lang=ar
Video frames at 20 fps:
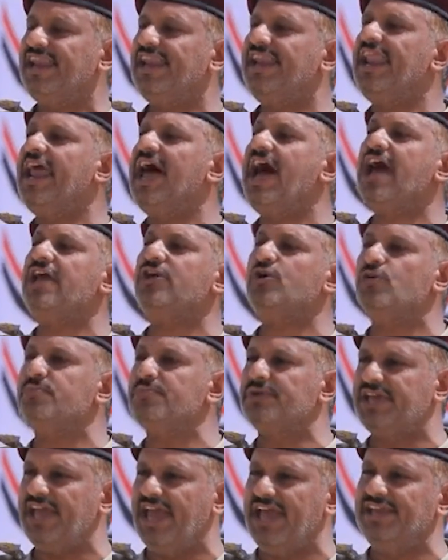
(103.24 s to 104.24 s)
لا
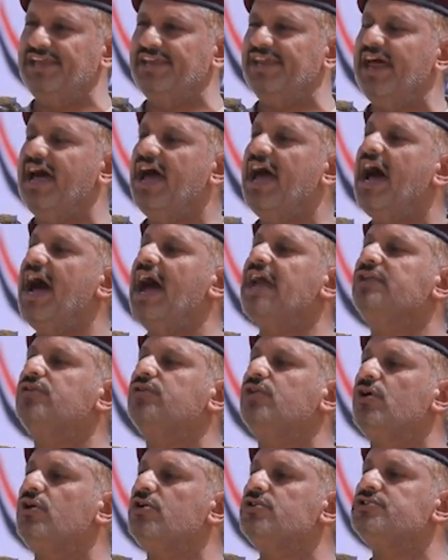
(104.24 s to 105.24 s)
يمكن
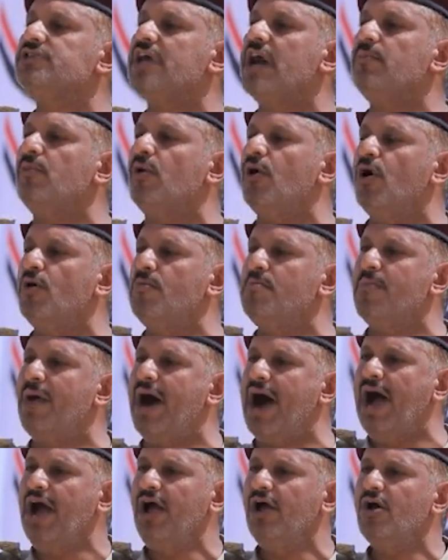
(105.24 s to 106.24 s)
أن تهزم
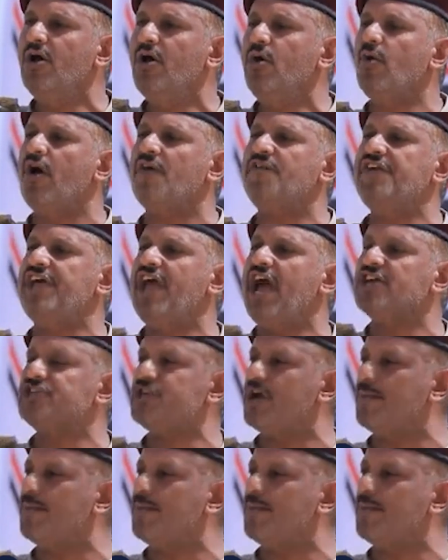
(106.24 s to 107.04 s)
أمة وفيها